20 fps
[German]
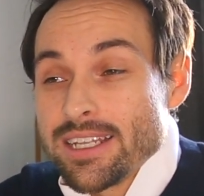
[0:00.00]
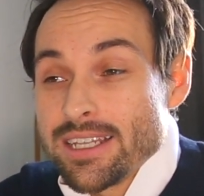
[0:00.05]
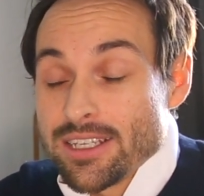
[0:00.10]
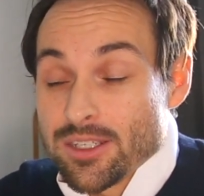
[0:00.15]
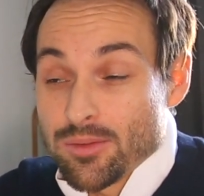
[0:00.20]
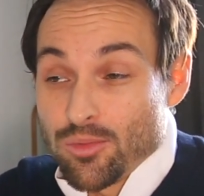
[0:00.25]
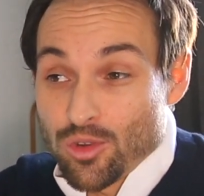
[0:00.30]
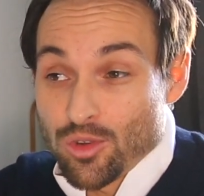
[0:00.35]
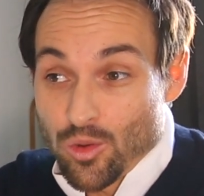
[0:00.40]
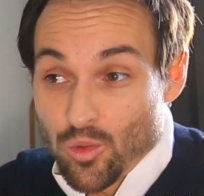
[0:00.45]

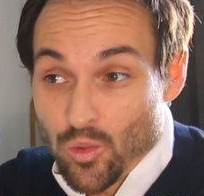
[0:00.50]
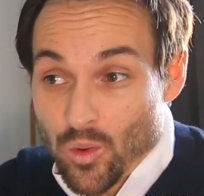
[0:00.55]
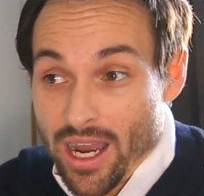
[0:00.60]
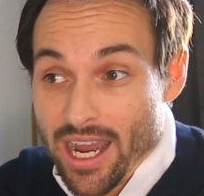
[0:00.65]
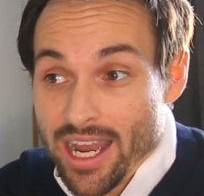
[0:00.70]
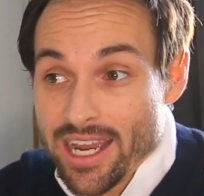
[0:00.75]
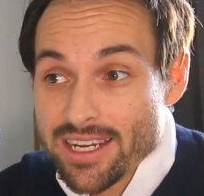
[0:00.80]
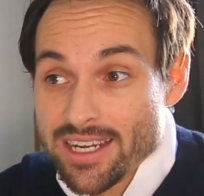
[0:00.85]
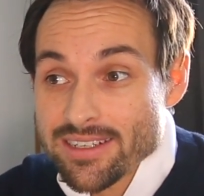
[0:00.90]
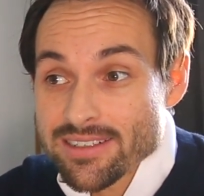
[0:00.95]
des Model
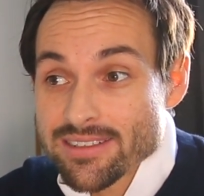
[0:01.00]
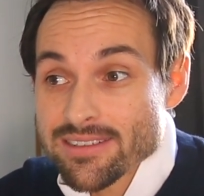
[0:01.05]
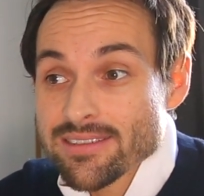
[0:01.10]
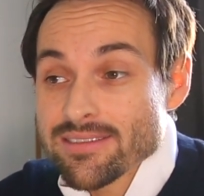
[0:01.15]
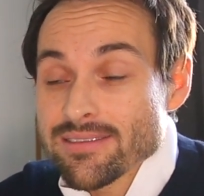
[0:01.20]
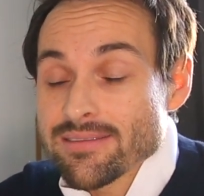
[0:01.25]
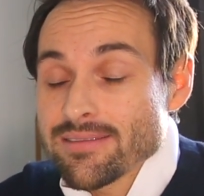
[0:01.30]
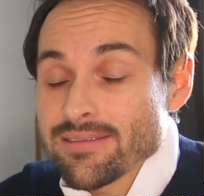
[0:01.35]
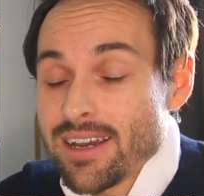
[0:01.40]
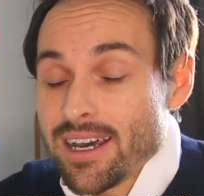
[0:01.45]
Y,
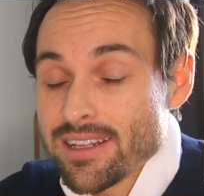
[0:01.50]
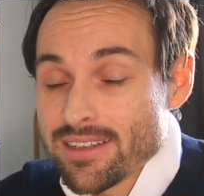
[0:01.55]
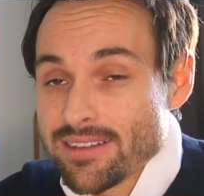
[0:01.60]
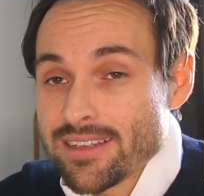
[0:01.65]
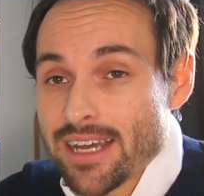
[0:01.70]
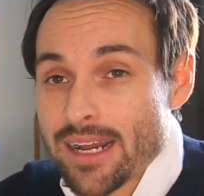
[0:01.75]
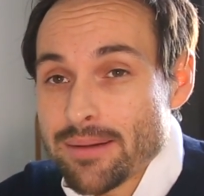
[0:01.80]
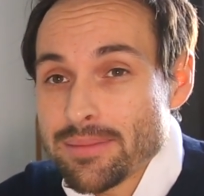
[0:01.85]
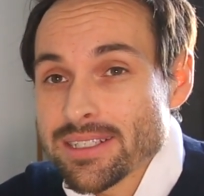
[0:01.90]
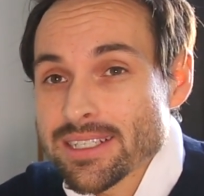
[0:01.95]
hat er
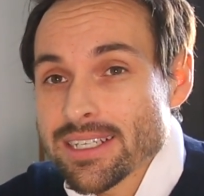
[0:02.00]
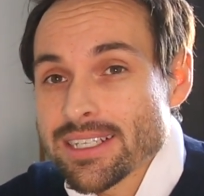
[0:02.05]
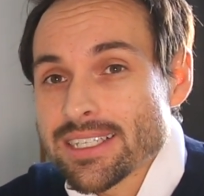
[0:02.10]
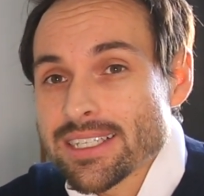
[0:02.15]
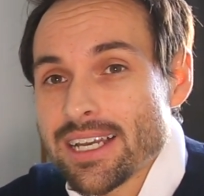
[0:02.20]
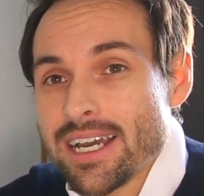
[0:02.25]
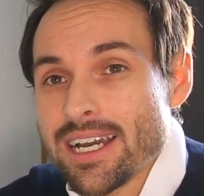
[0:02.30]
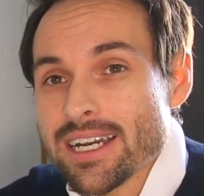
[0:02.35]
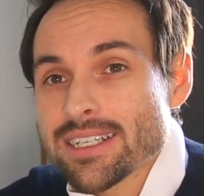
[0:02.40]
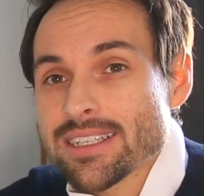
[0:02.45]
damals
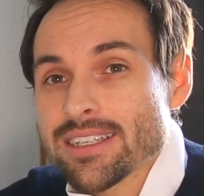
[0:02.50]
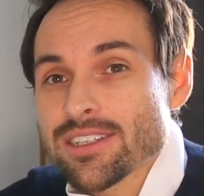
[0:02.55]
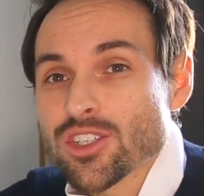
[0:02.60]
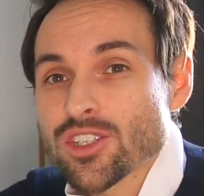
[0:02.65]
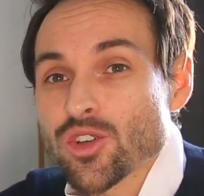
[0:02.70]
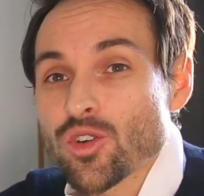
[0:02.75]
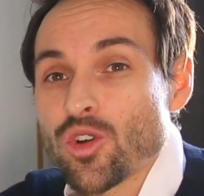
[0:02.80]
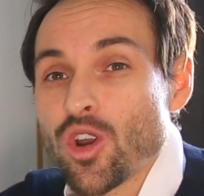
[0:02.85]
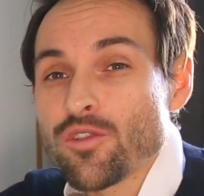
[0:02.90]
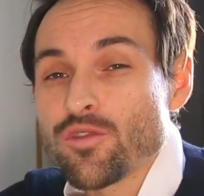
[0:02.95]
gesagt,
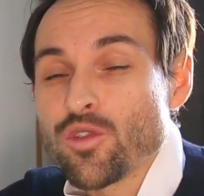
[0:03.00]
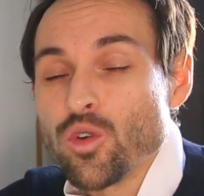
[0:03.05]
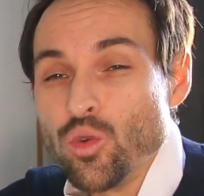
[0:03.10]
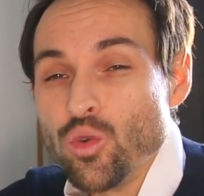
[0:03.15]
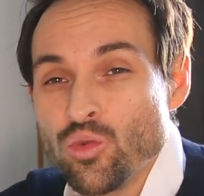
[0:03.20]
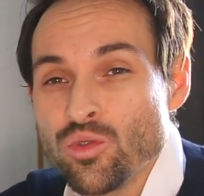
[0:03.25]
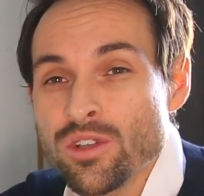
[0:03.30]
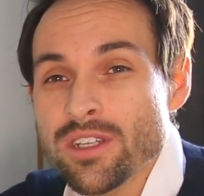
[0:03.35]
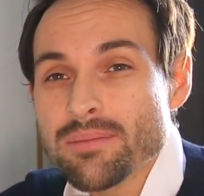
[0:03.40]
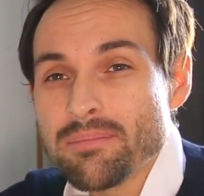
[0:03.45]
soll auf
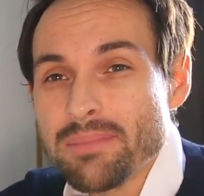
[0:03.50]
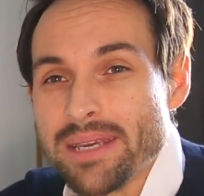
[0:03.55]
100